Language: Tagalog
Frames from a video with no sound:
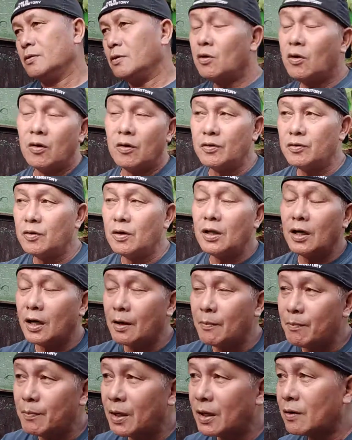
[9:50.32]
yun ho, yun lang
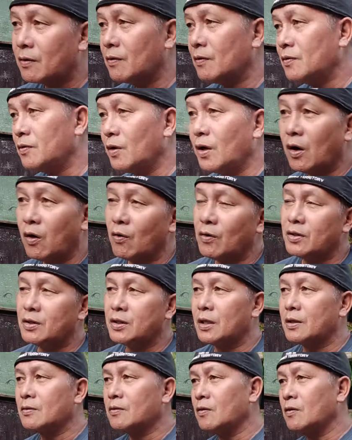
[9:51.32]
ang vlog ko. Yun ang
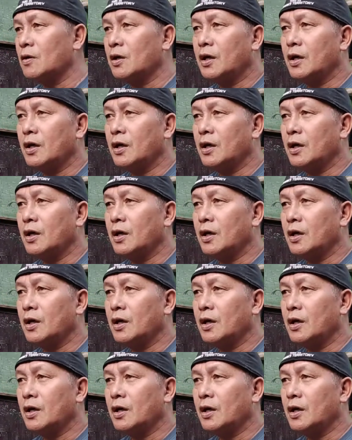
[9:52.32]
content ko.